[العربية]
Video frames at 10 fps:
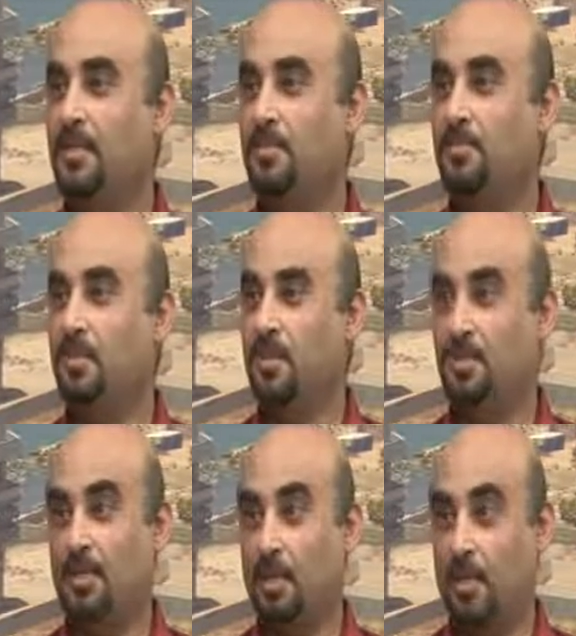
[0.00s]
يجب
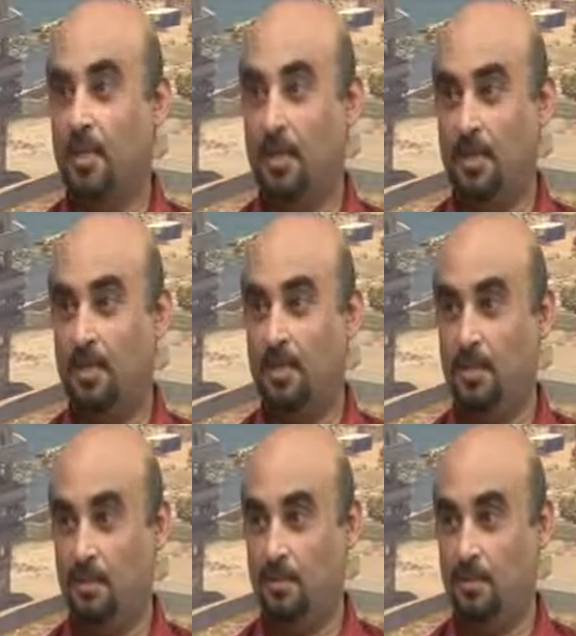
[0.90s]
القضاء على هذا